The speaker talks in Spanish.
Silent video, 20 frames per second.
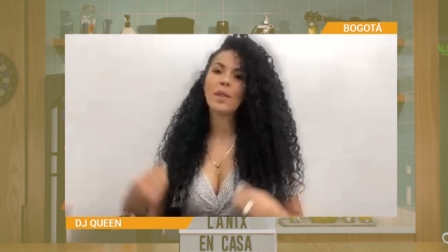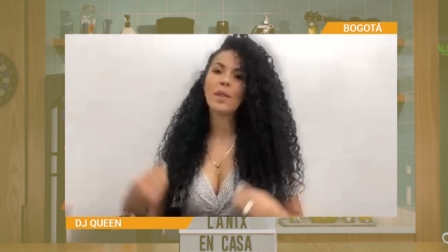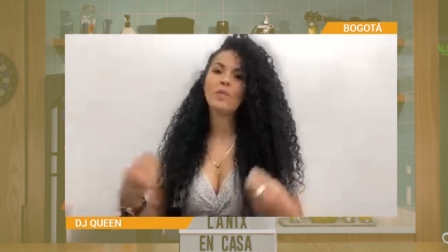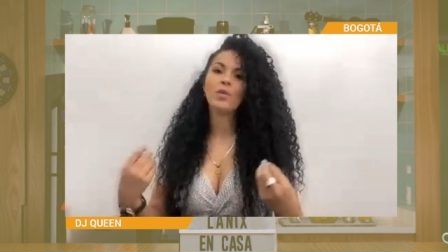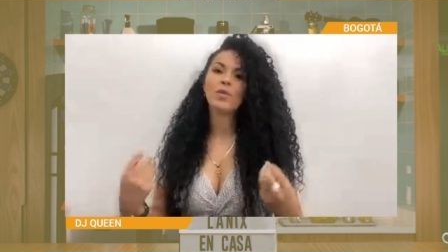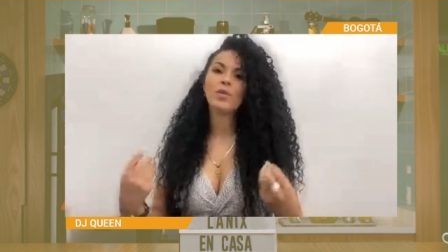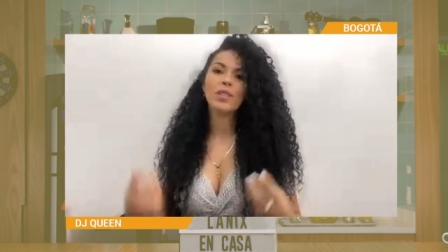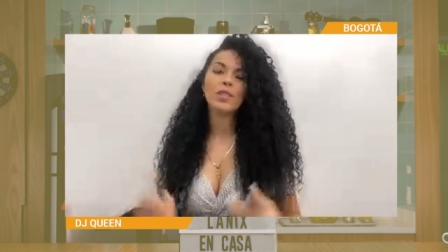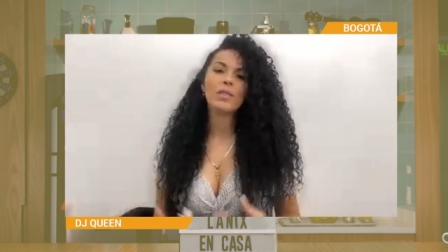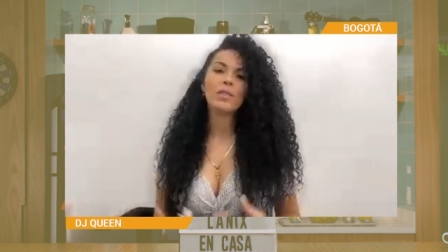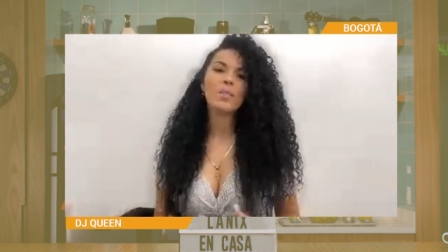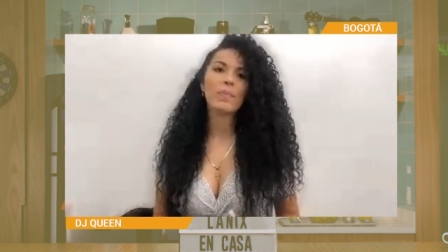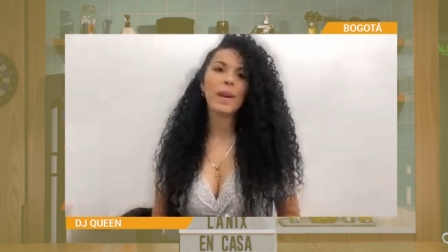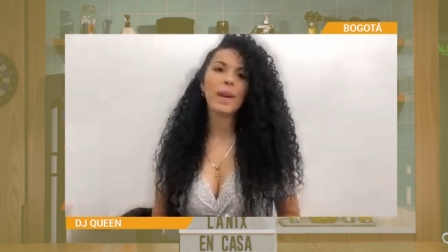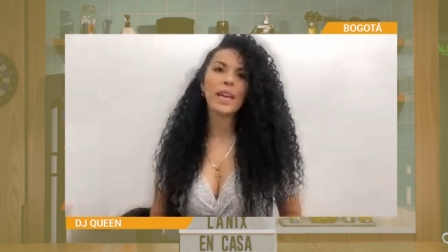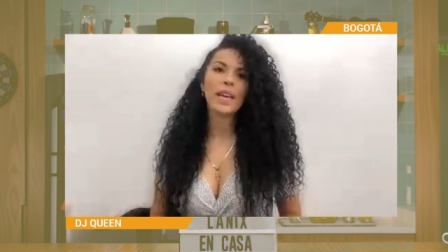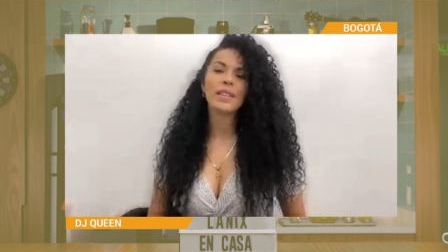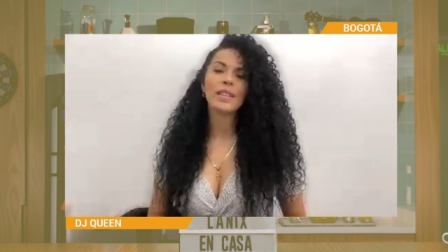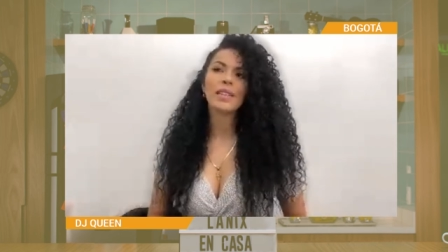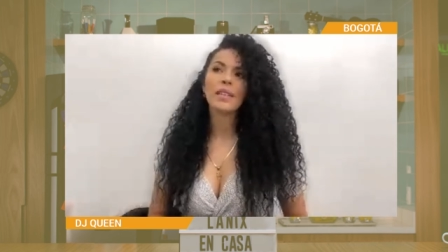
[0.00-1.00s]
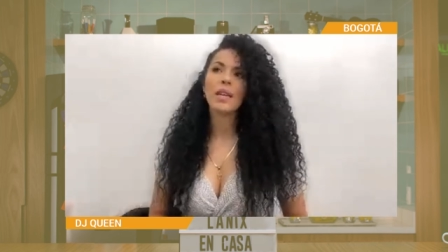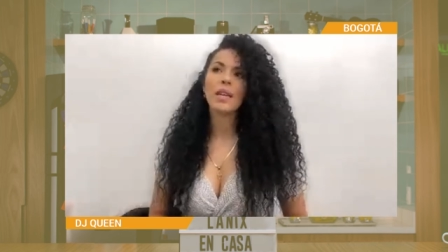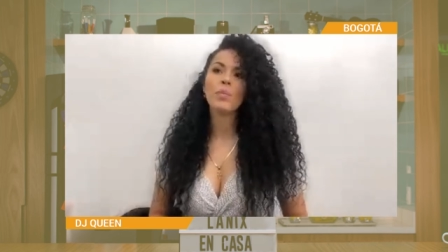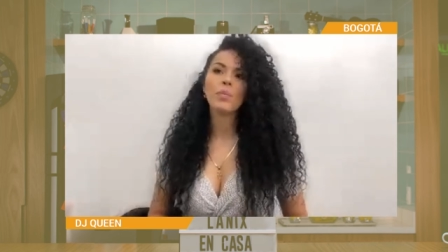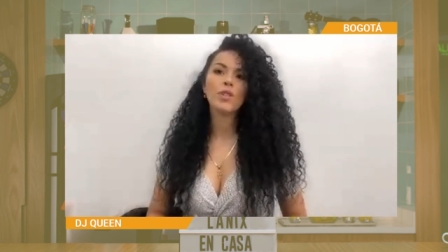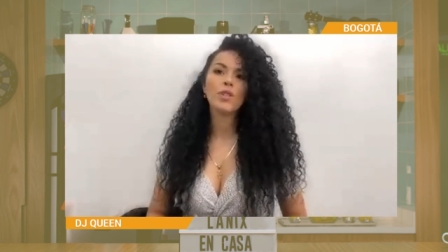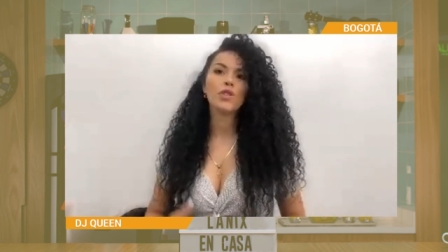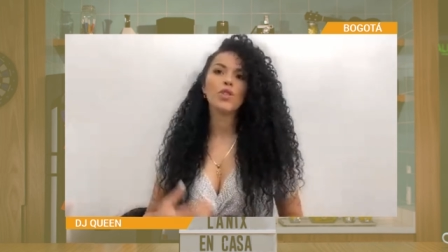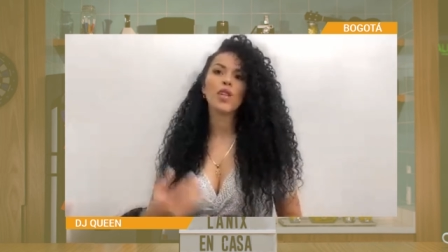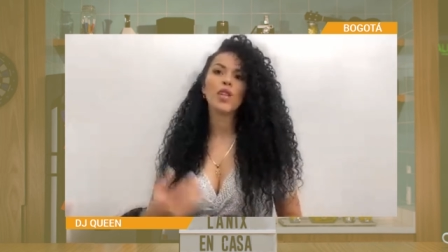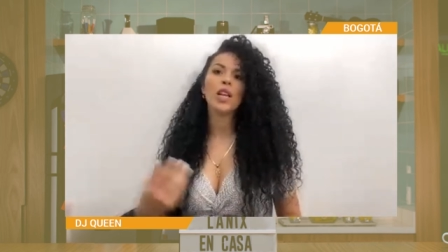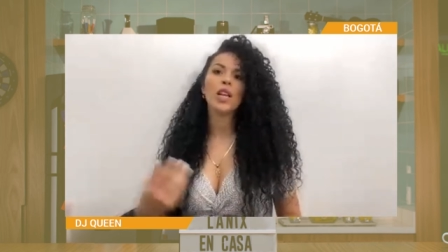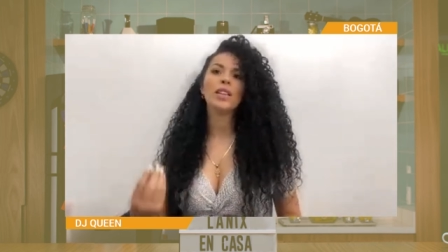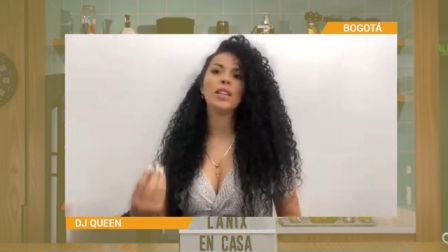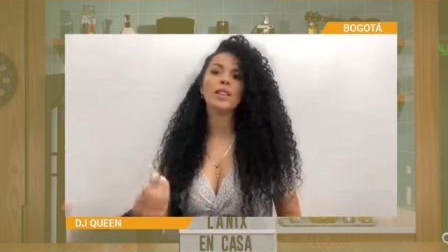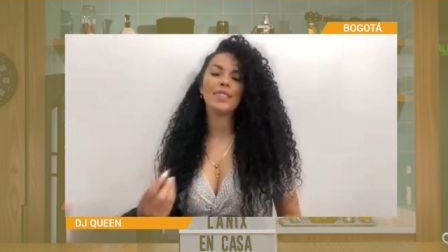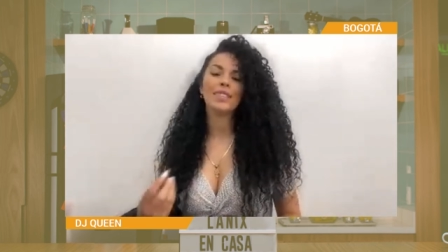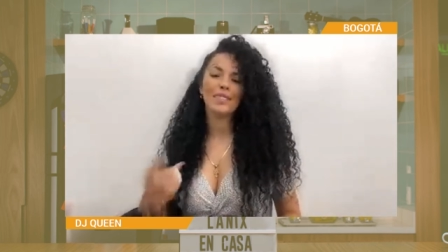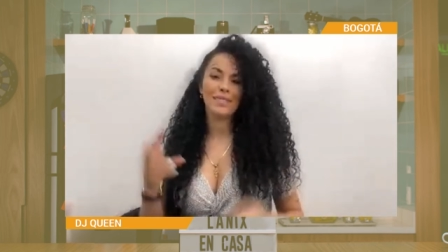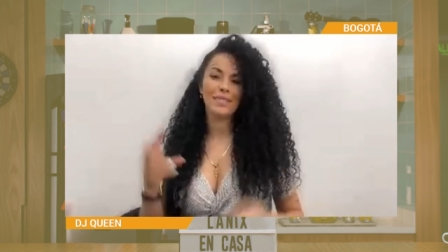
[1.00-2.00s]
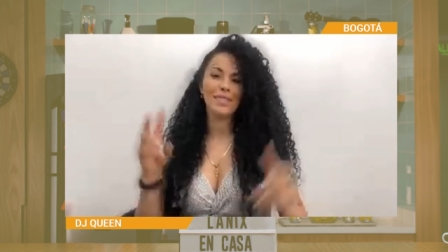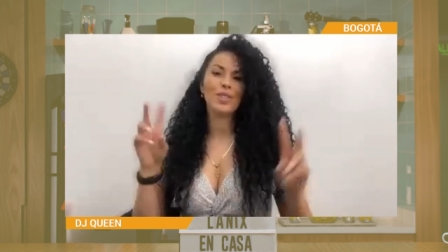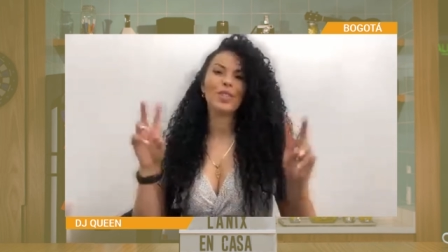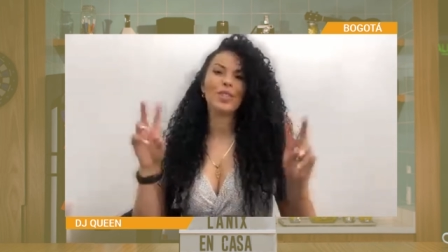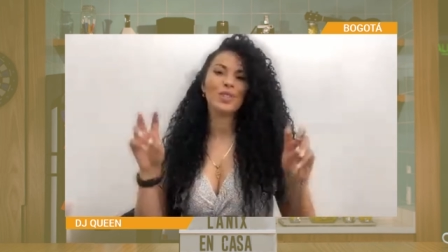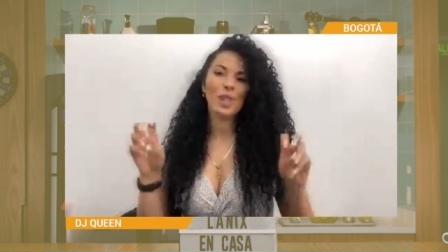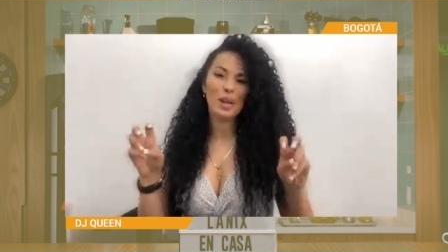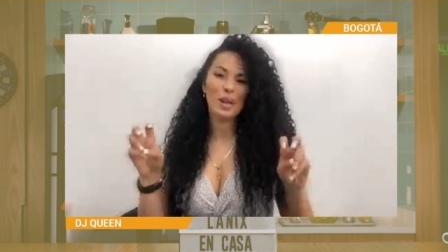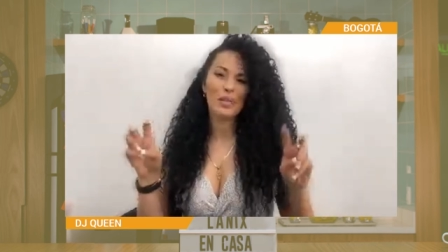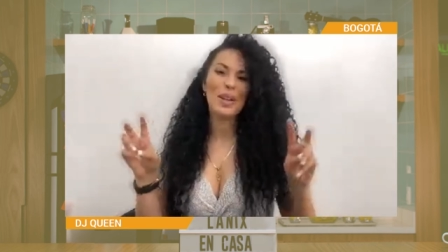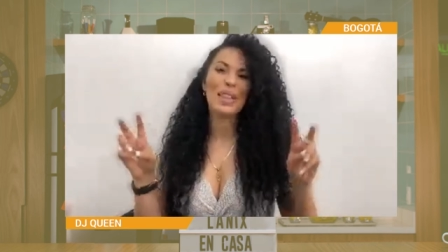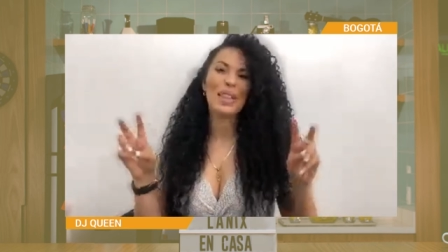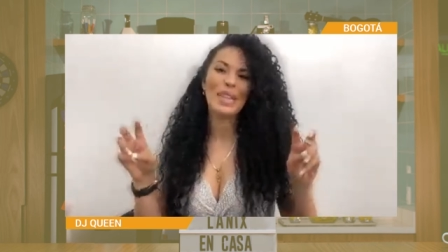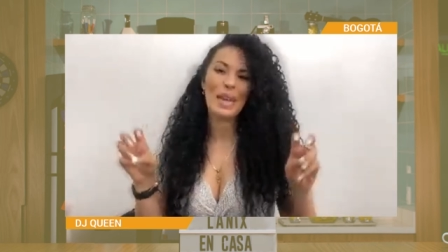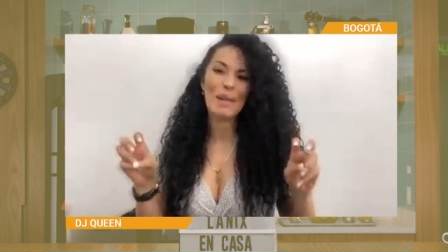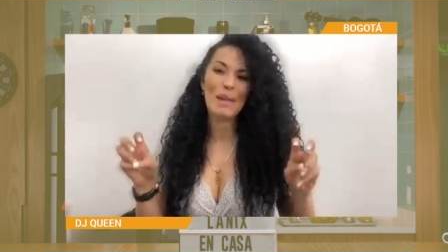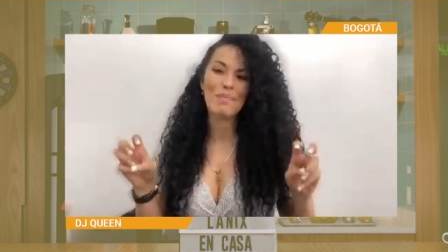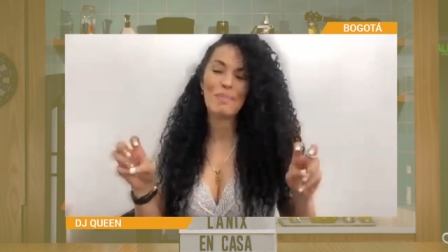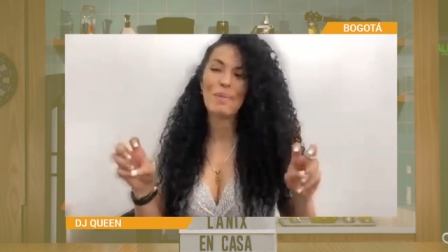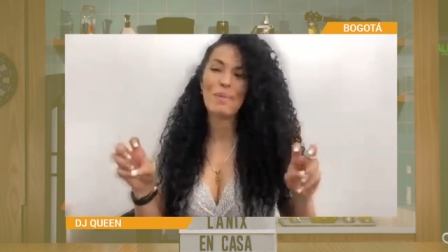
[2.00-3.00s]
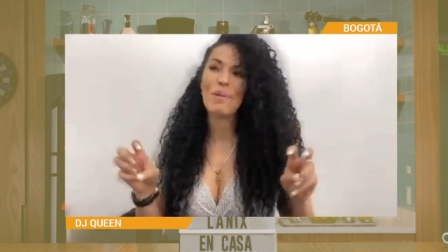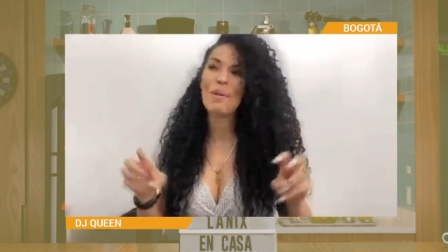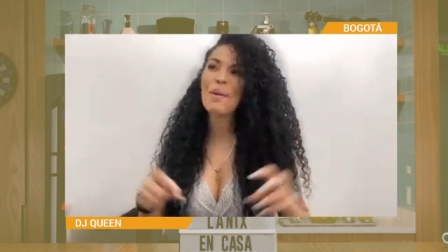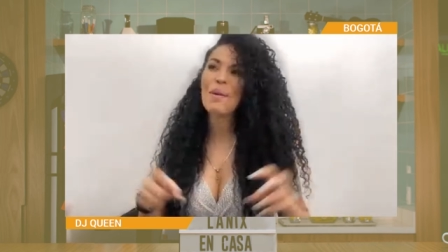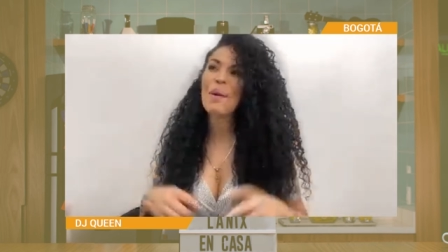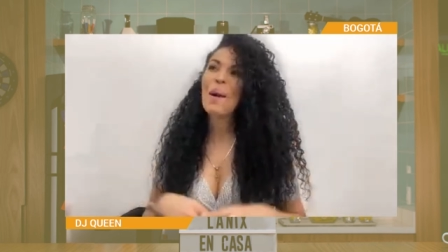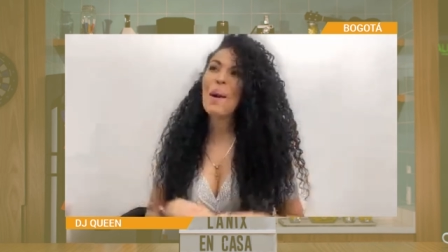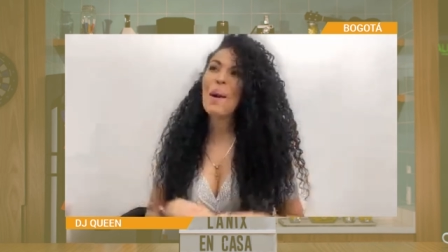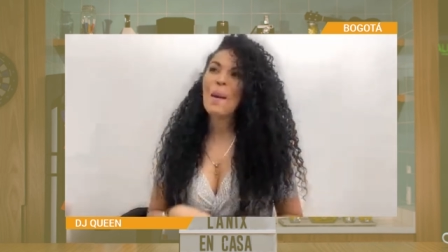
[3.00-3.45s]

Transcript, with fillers: hay muchas empresas y pues yo ya no tengo el tiempo